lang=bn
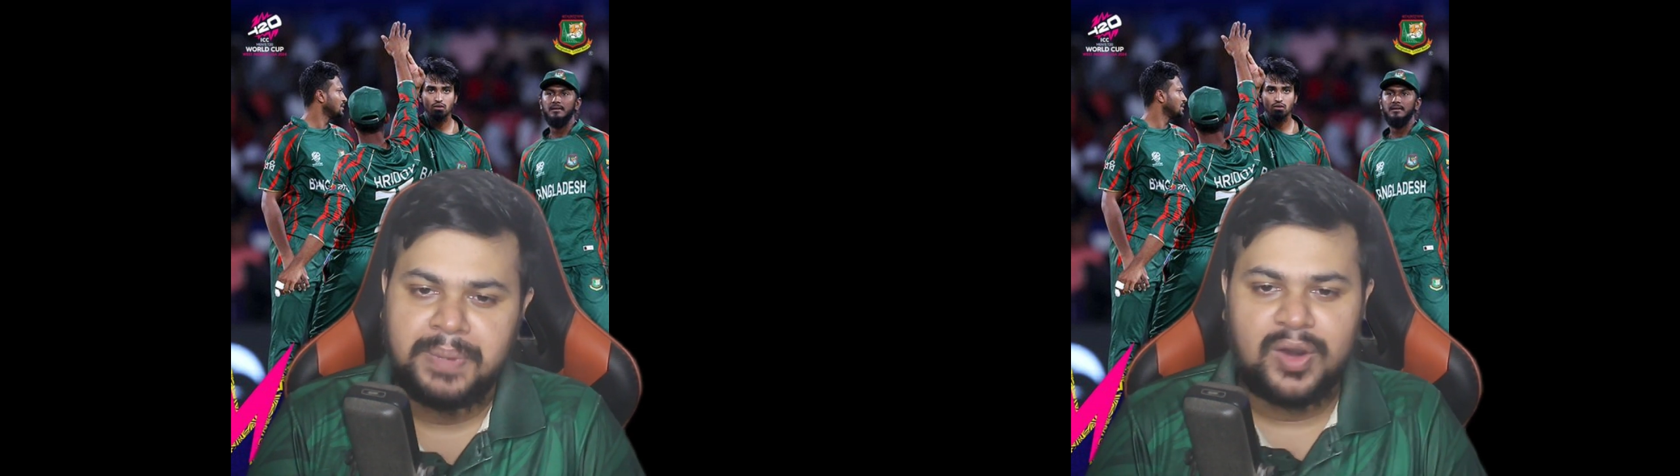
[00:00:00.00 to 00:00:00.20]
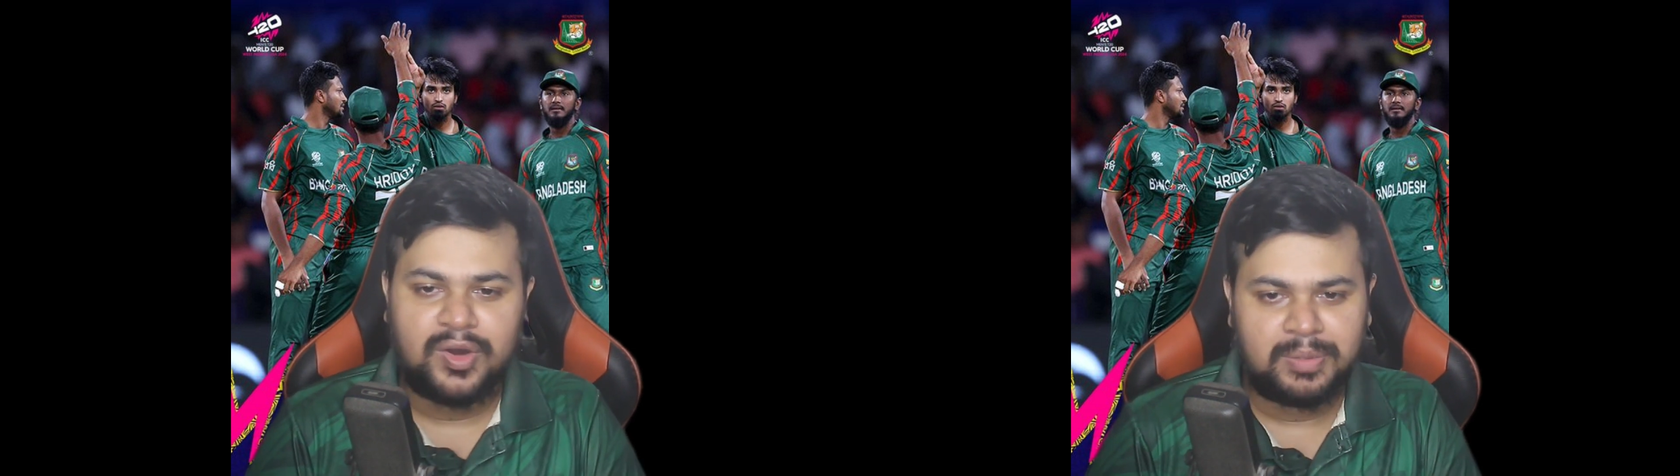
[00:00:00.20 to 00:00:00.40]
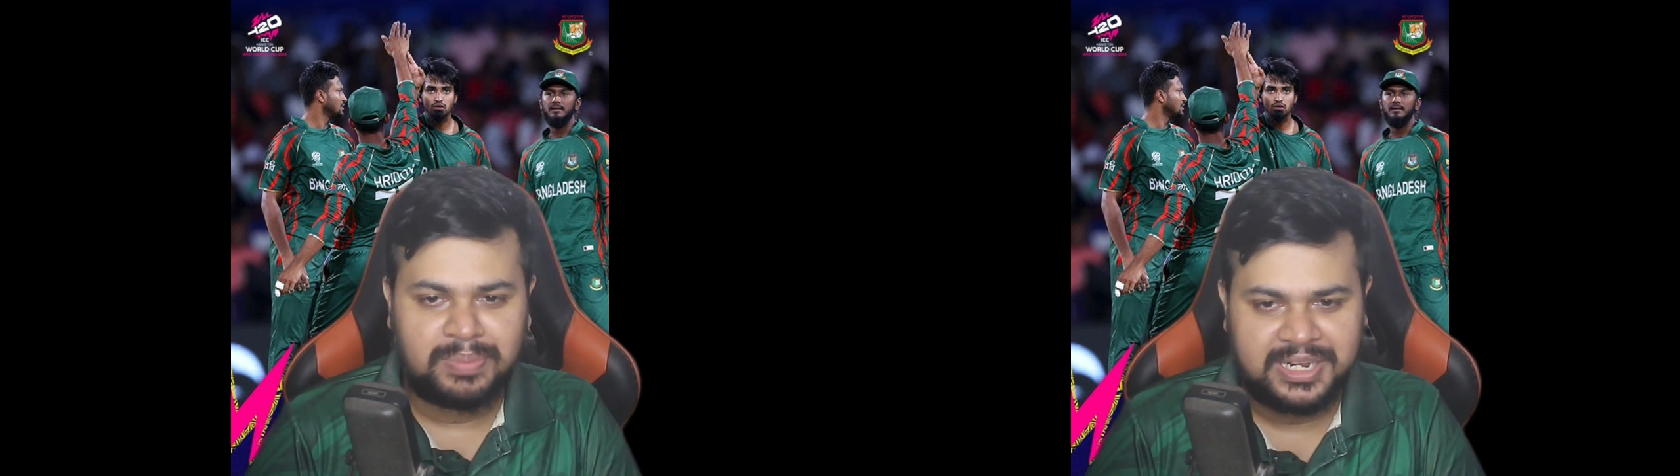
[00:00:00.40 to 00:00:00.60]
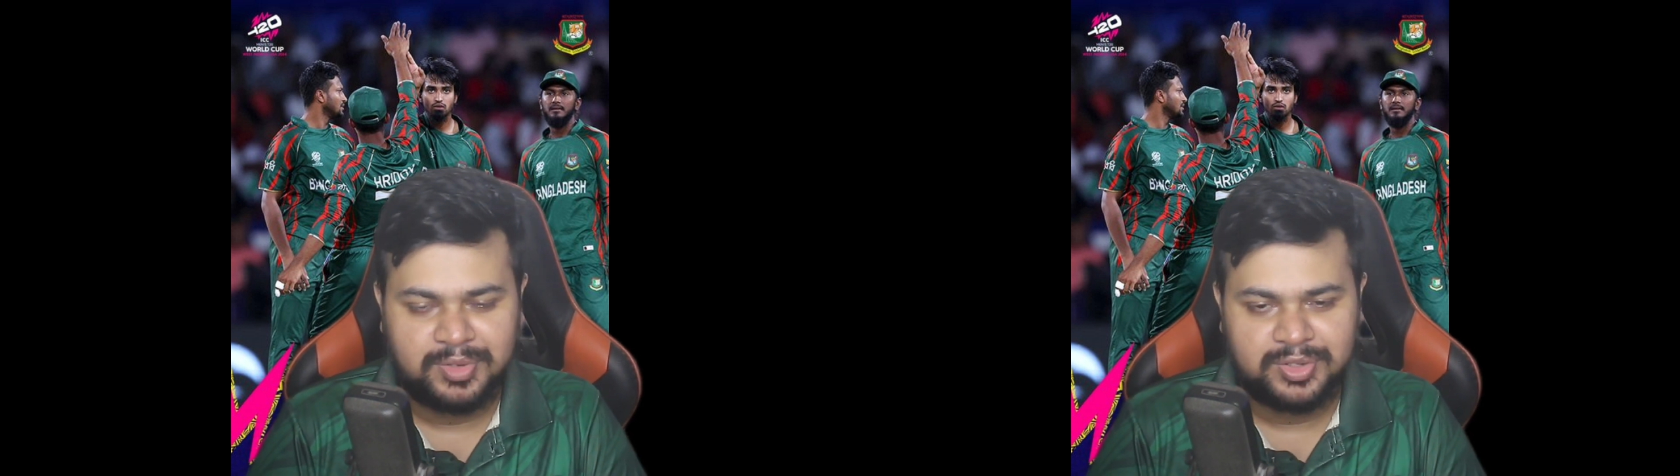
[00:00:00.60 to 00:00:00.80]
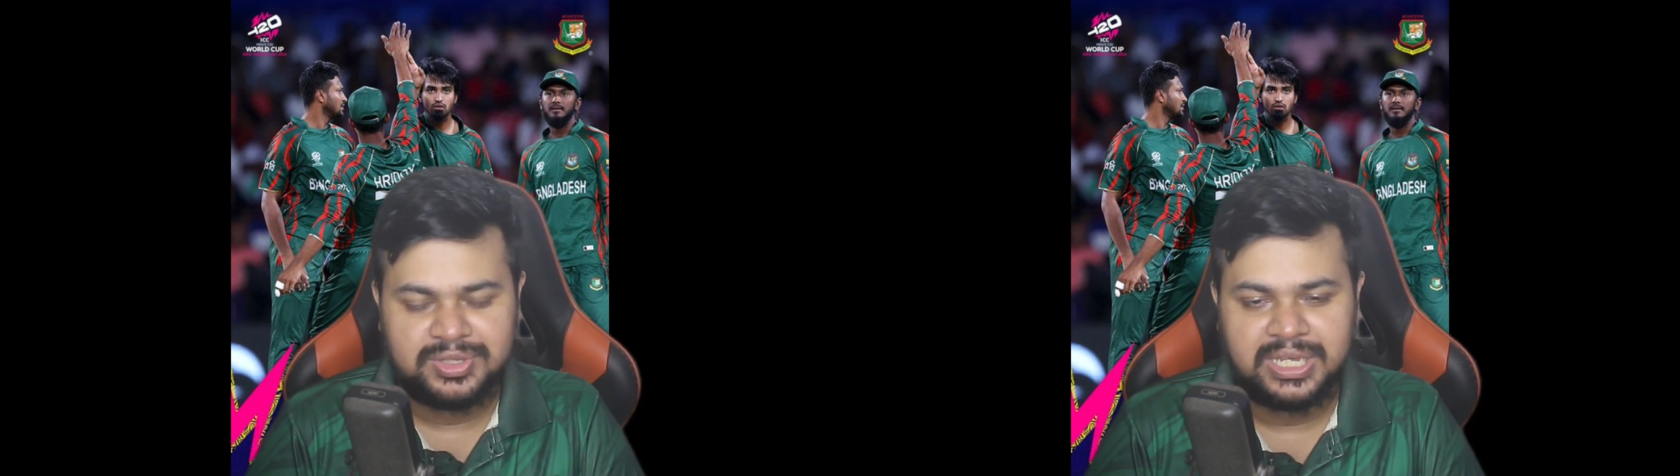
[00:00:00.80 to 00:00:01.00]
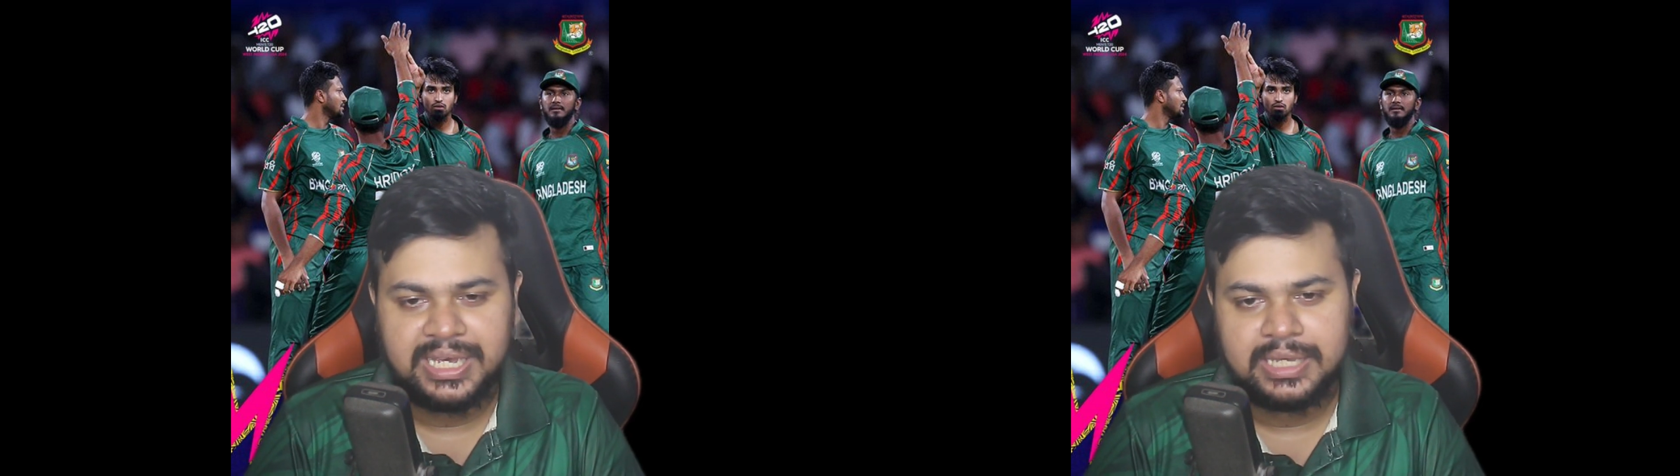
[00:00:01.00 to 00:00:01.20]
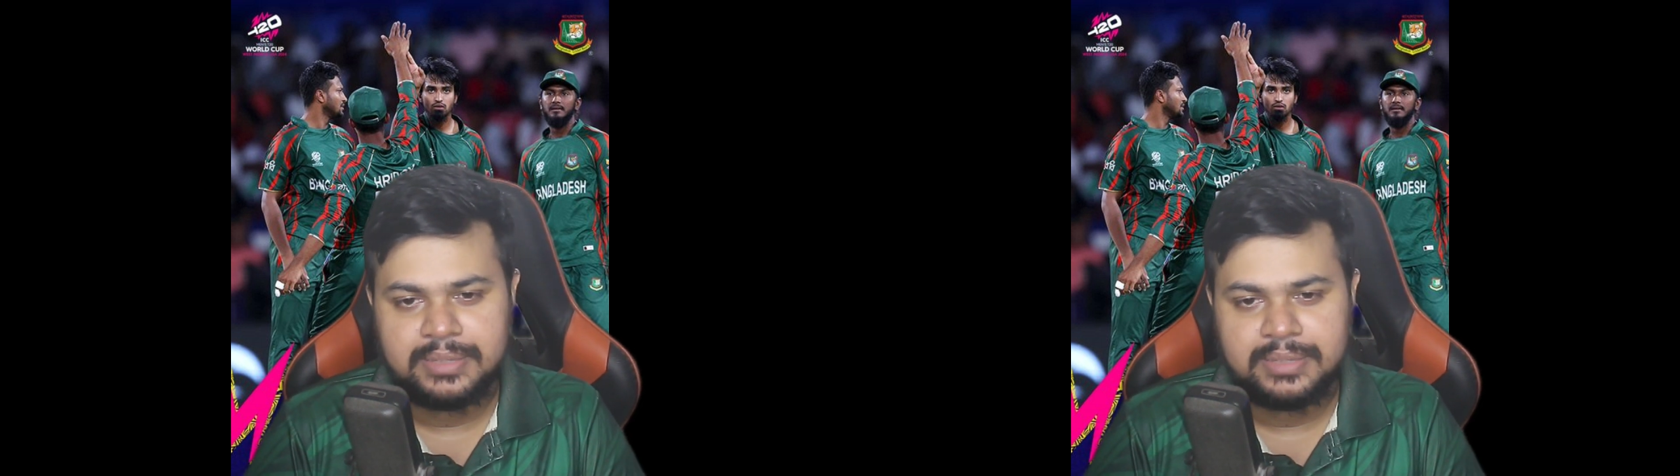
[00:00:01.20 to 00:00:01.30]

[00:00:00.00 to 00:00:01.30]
পাওয়ার প্লের মধ্যে